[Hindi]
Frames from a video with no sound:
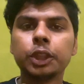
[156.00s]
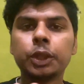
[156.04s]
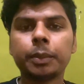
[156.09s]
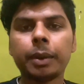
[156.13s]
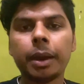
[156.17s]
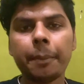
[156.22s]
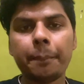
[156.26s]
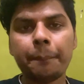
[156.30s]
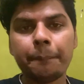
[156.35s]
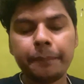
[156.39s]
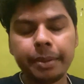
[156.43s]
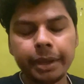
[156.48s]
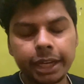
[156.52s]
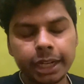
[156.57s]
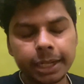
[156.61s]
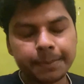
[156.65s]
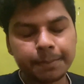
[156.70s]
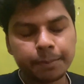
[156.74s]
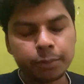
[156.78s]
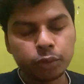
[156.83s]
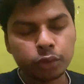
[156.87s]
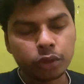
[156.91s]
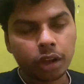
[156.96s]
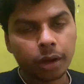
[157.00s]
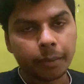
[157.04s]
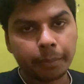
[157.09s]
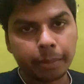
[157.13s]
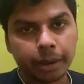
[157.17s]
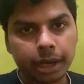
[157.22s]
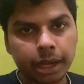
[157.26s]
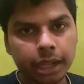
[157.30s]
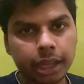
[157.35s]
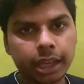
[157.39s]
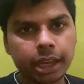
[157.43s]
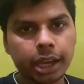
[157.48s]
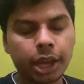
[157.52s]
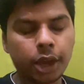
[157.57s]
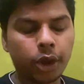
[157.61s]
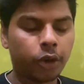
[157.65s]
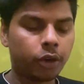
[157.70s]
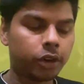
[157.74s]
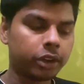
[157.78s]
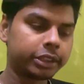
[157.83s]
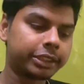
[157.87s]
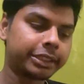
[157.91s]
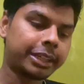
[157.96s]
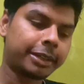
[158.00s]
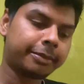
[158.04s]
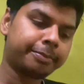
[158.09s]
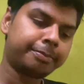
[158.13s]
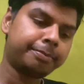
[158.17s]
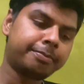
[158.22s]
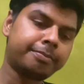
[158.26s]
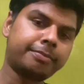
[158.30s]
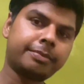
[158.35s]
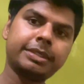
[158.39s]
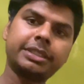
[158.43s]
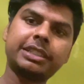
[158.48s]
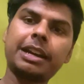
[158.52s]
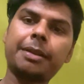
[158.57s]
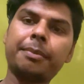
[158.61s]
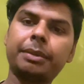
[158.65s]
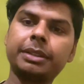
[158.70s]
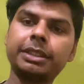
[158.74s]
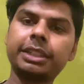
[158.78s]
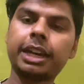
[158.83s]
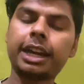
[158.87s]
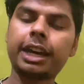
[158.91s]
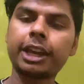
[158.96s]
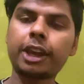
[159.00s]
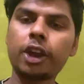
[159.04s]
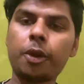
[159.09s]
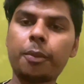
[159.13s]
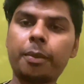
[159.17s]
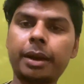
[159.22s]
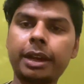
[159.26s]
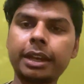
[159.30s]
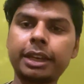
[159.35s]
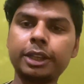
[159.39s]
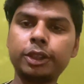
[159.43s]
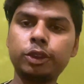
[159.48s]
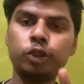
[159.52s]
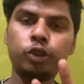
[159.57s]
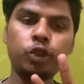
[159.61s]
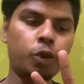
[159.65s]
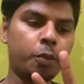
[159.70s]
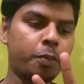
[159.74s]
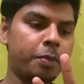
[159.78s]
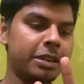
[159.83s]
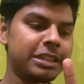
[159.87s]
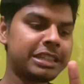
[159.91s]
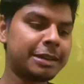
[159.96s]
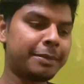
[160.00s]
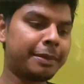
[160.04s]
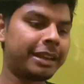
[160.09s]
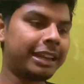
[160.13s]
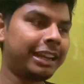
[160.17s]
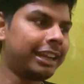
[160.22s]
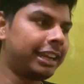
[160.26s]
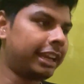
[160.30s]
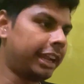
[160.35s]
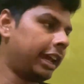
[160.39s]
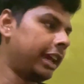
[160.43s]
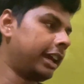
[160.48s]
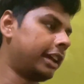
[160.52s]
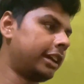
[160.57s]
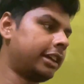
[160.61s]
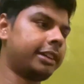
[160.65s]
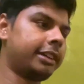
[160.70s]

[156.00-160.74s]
तो भाई पेट पूरा भर गया है और एकदम मज़ा मज़ा आ गया और बाकी दो पीस हमारे रह गए